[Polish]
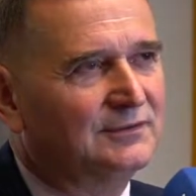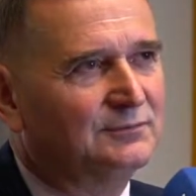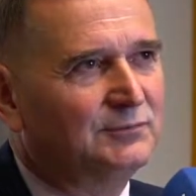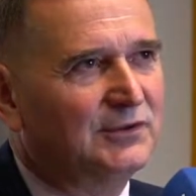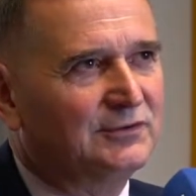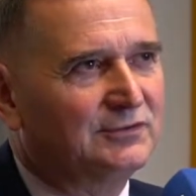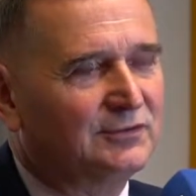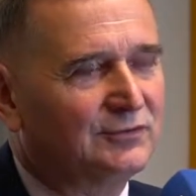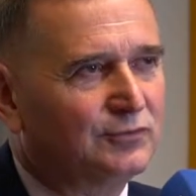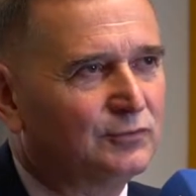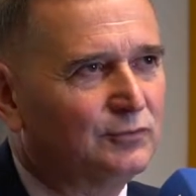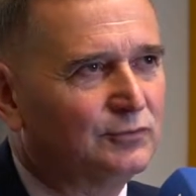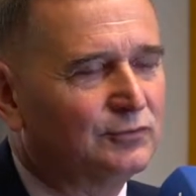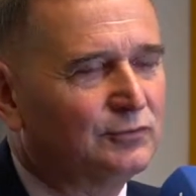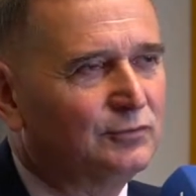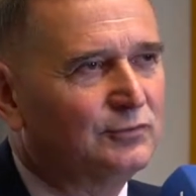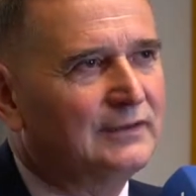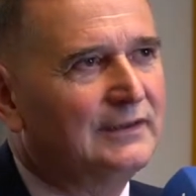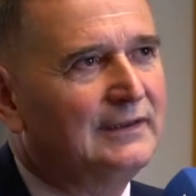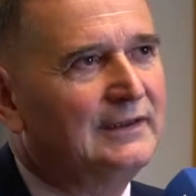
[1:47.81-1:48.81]
miejscową
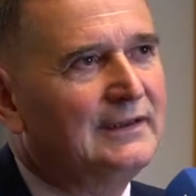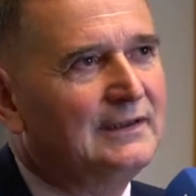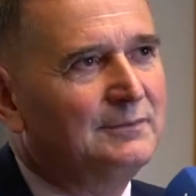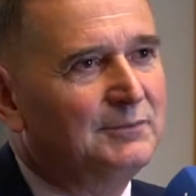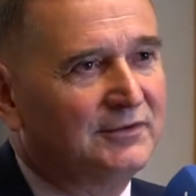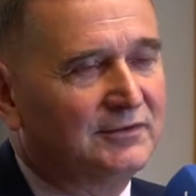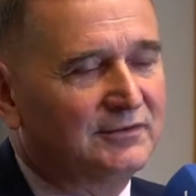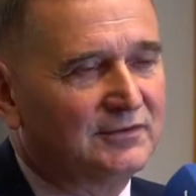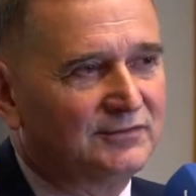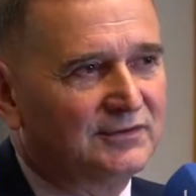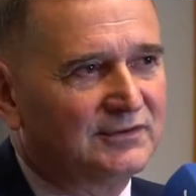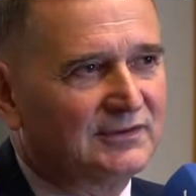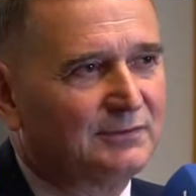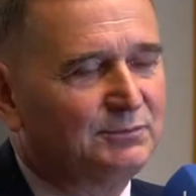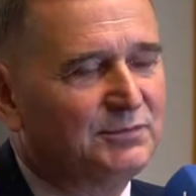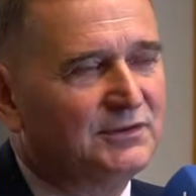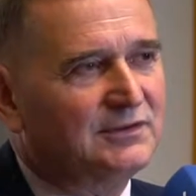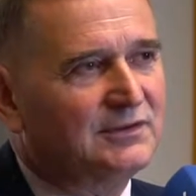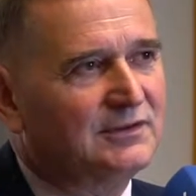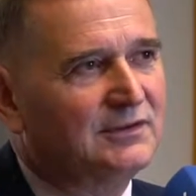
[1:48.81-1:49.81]
kulturę, miejscowe
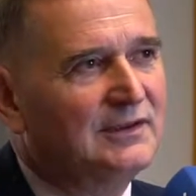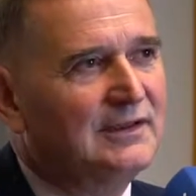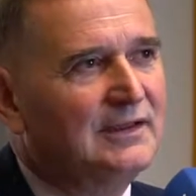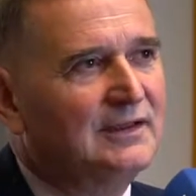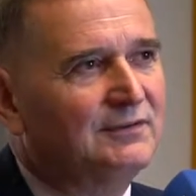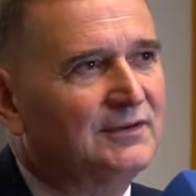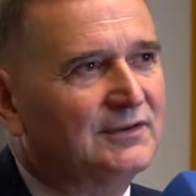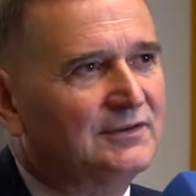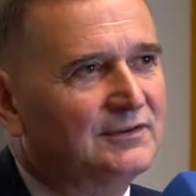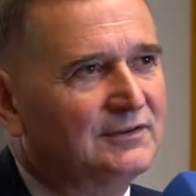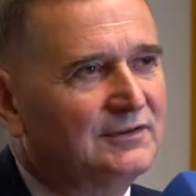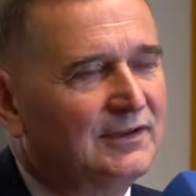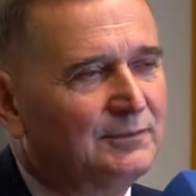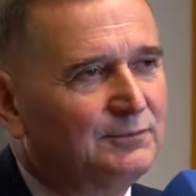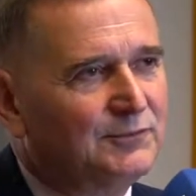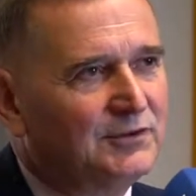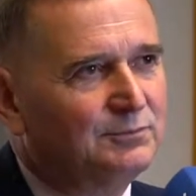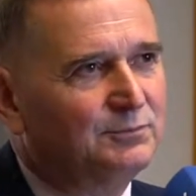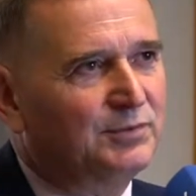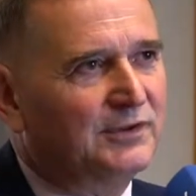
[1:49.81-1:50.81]
zabytki, więc
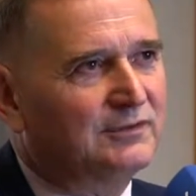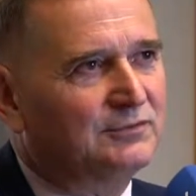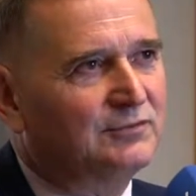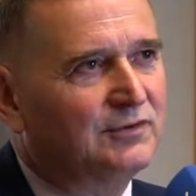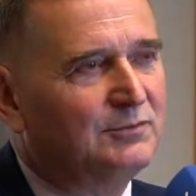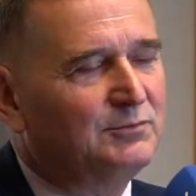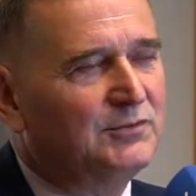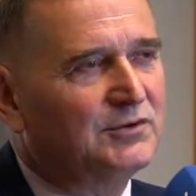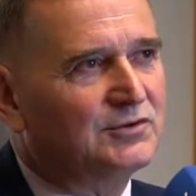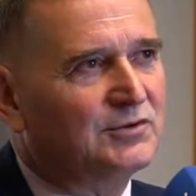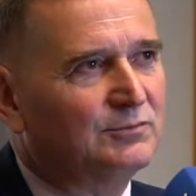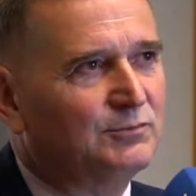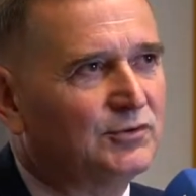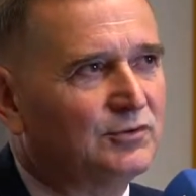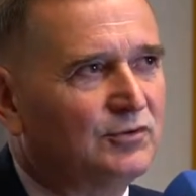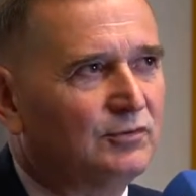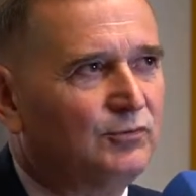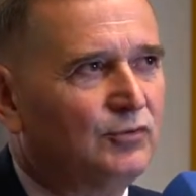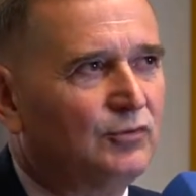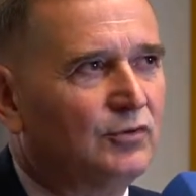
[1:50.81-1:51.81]
nad tym pracujemy, żeby
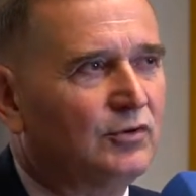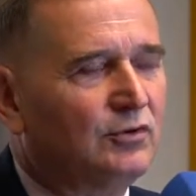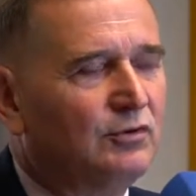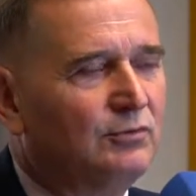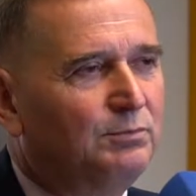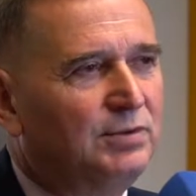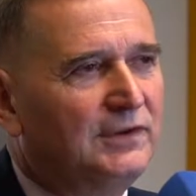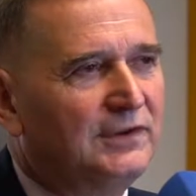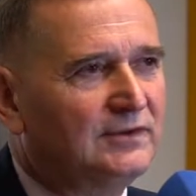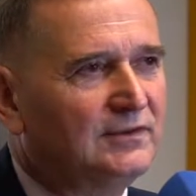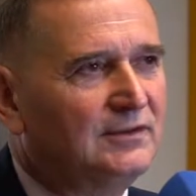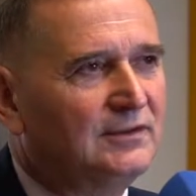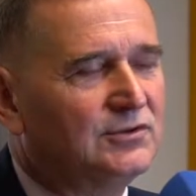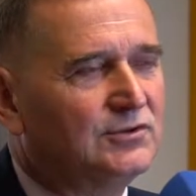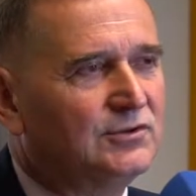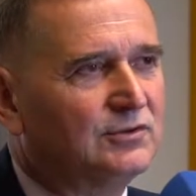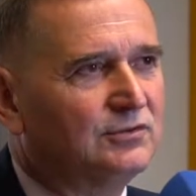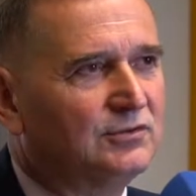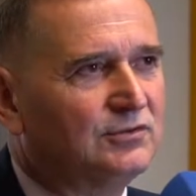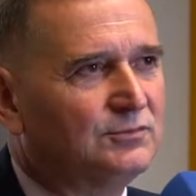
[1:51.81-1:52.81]
to było kompletne,
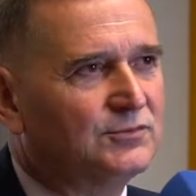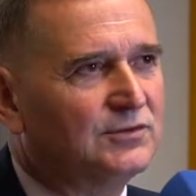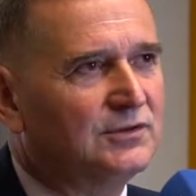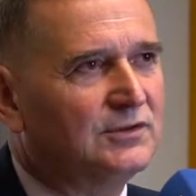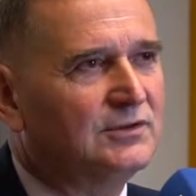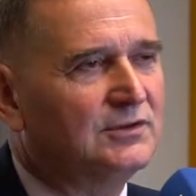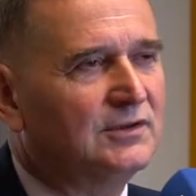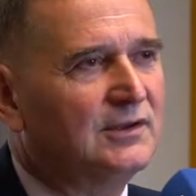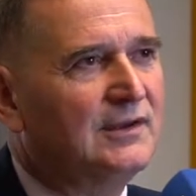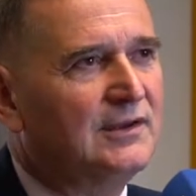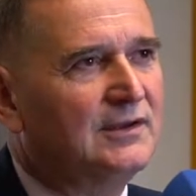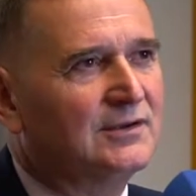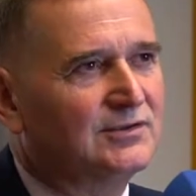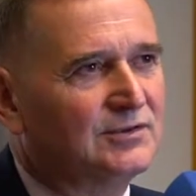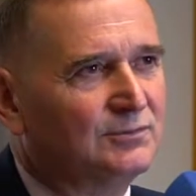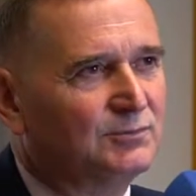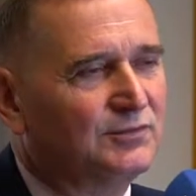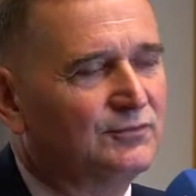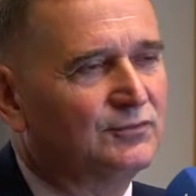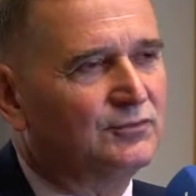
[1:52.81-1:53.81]
jeśli ktoś przyjedzie,
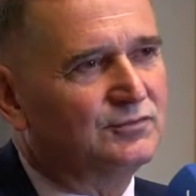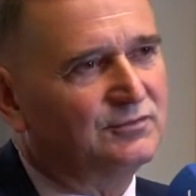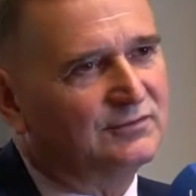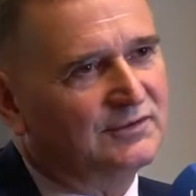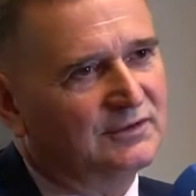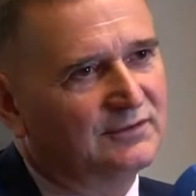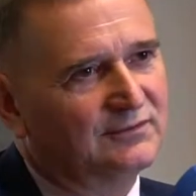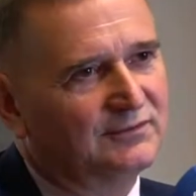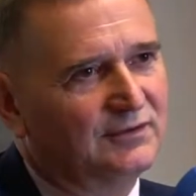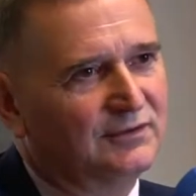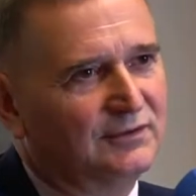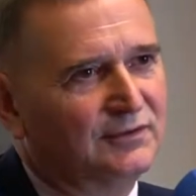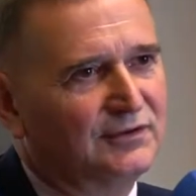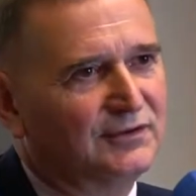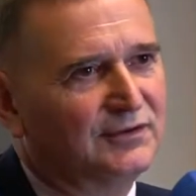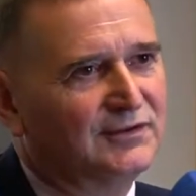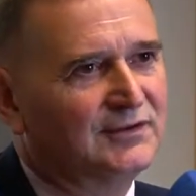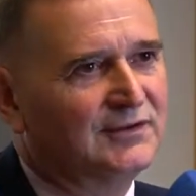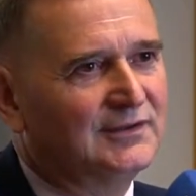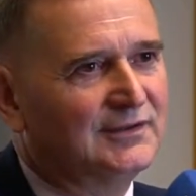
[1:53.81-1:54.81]
żeby wrócił zadowolony.
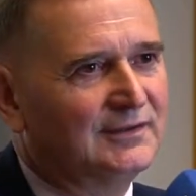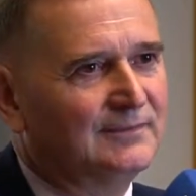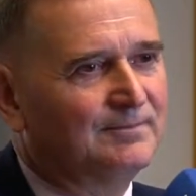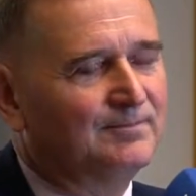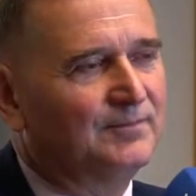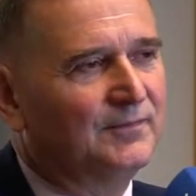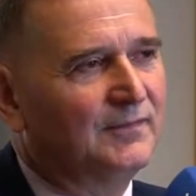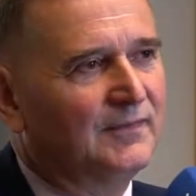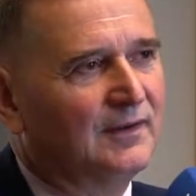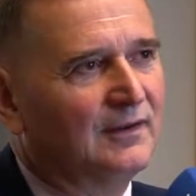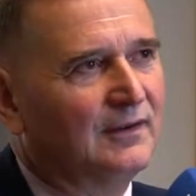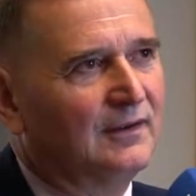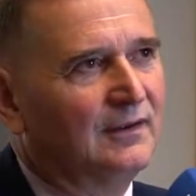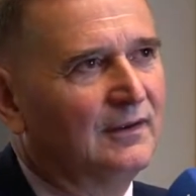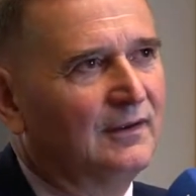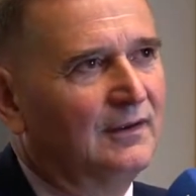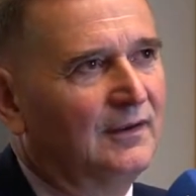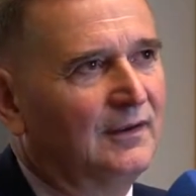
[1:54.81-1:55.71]
Ścieżki rowerowe?